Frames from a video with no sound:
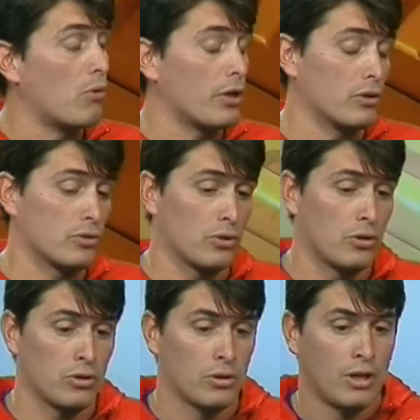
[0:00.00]
Bueno,
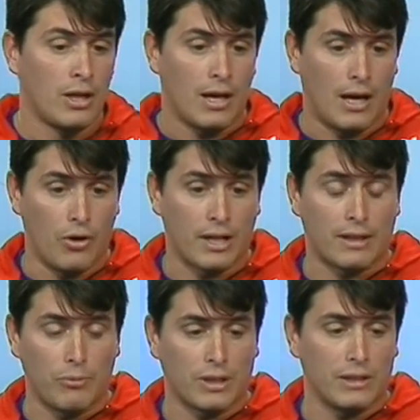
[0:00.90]
nosotros ahora
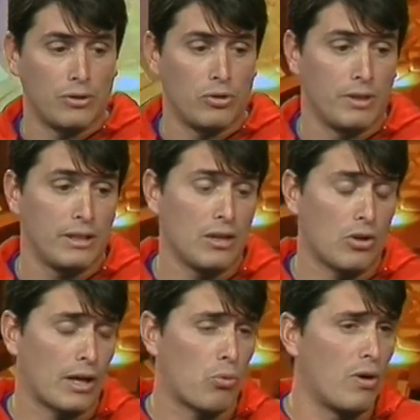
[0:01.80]
estamos tratando de
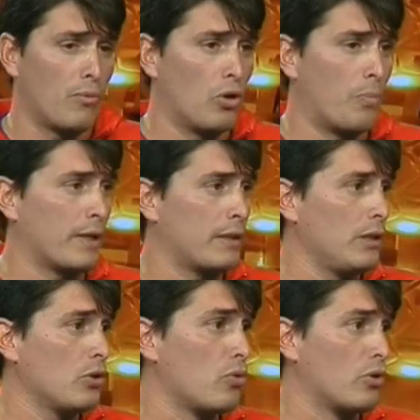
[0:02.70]
mantenernos, jugamos dos
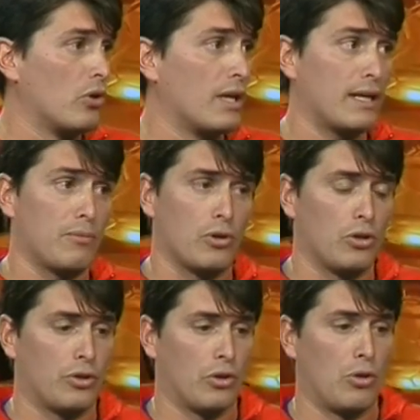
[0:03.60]
partidos, uno lo ganamos,
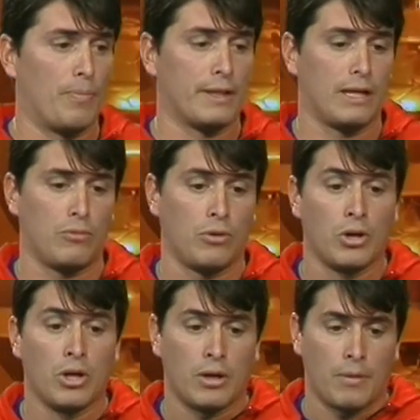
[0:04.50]
el otro lo empatamos,
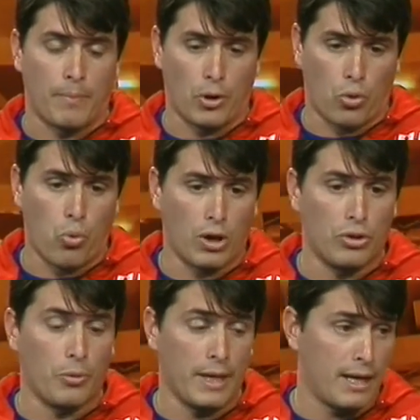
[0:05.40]
pero
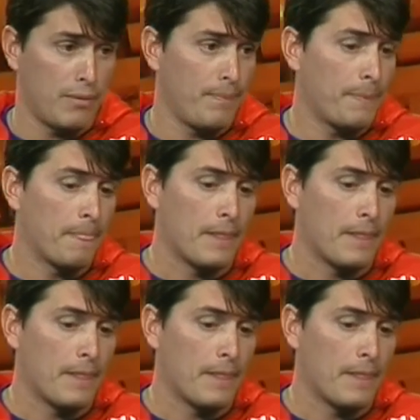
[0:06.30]
jugando bien.